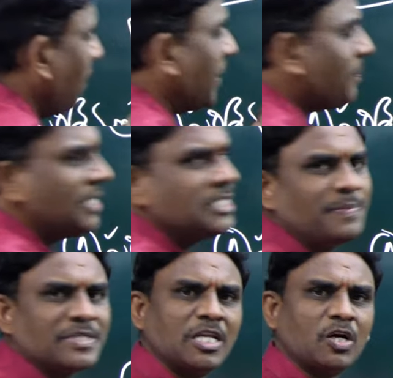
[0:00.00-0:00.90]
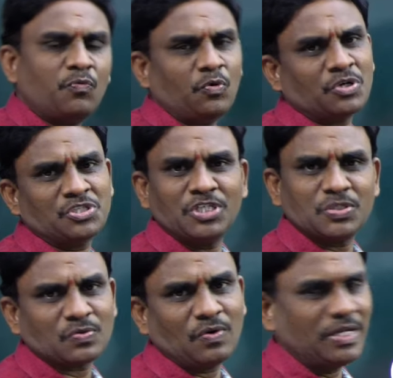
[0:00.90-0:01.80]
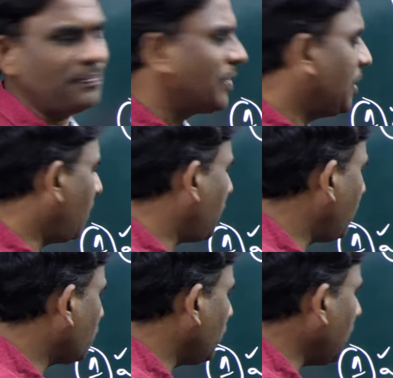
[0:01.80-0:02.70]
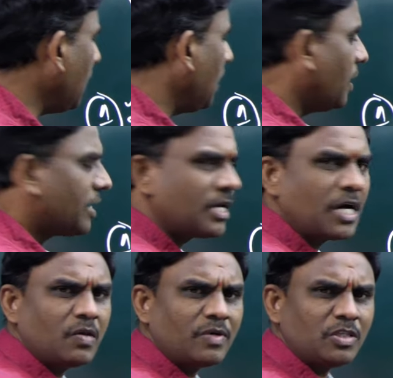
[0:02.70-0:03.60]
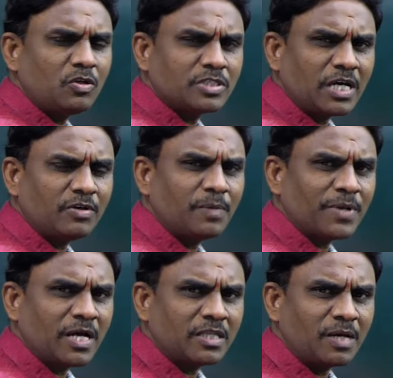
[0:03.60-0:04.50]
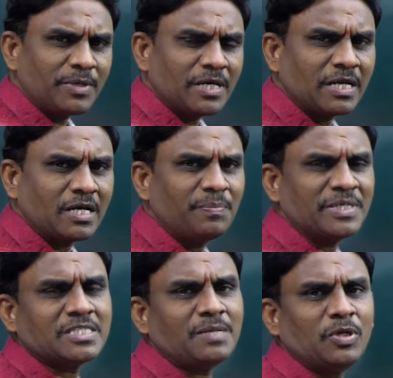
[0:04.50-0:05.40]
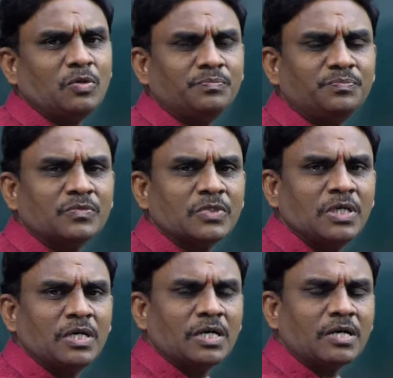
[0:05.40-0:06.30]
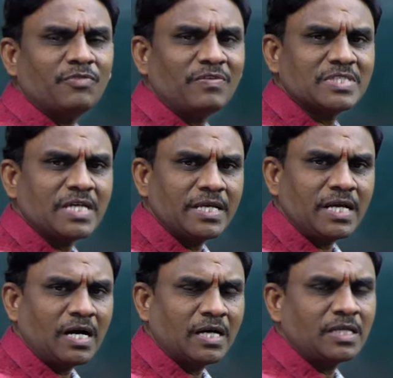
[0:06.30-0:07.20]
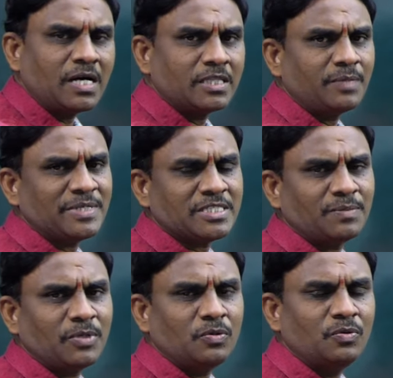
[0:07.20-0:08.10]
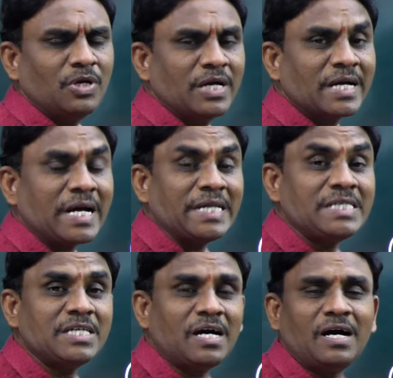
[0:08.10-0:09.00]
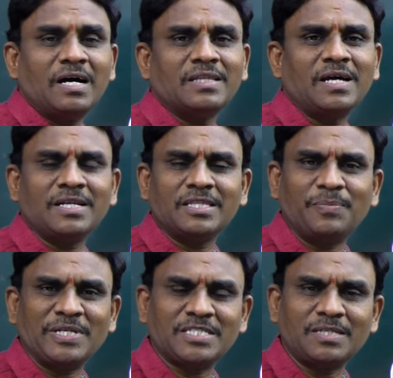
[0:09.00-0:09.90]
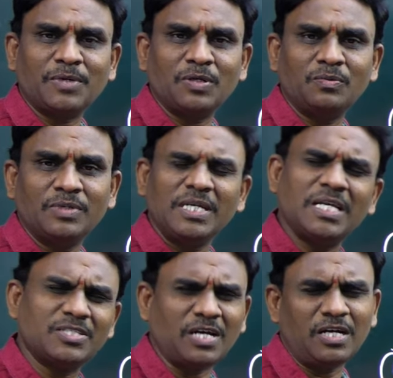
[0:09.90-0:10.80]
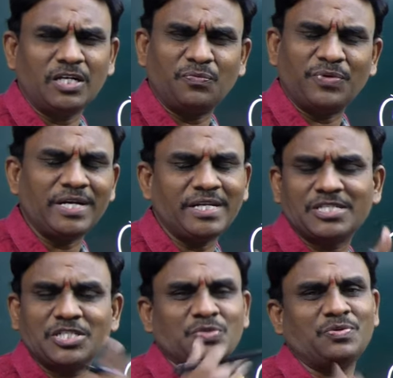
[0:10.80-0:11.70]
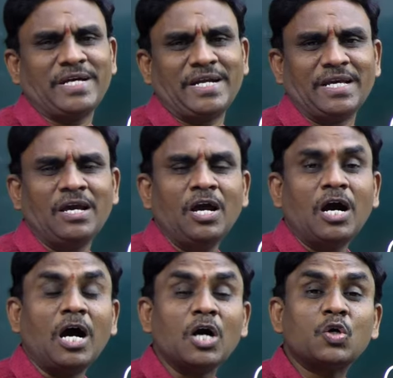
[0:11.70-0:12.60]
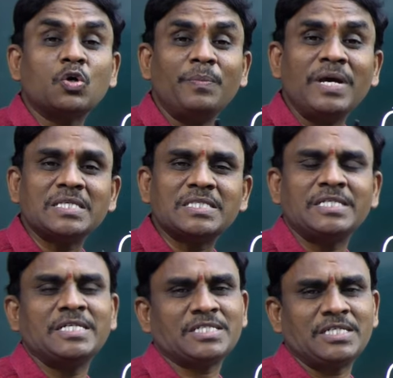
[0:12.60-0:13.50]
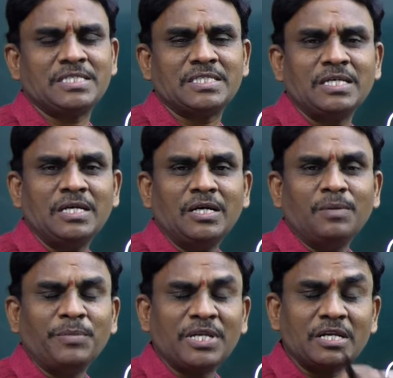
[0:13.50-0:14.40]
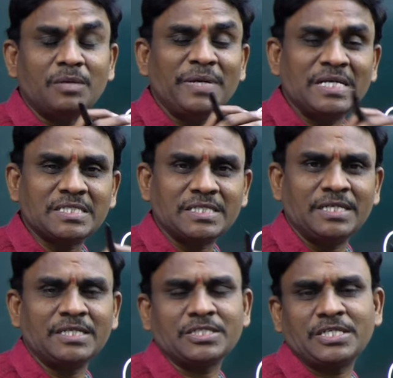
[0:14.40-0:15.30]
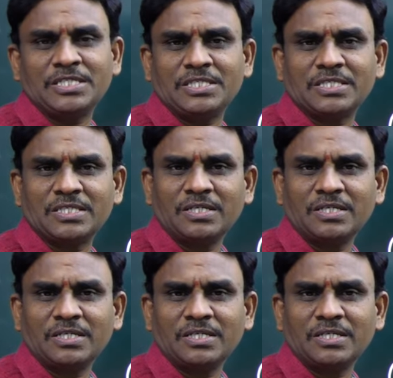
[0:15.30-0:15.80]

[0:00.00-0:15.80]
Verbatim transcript: మనం మళ్ళీ స్పెషల్గా ఫోకస్ చేసుకోవాలి ఇప్పుడు ఏమవుతుంది రకాలు అంటే ఇందులో చాలా ఉంటాయి ప్రాథమిక రంగ పరిశ్రమలు వ్యవసాయ ఆధారిత పరిశ్రమలు ఖనిజ ఆధారిత పరిశ్రమలు ఇలా చాలా డిఫరెంట్ ఇండస్ట్రీస్ ఉంటాయండి ఆగ్రో బేస్డ్ ఇండస్ట్రీస్ మినరల్ బేస్డ్ ఇండస్ట్రీస్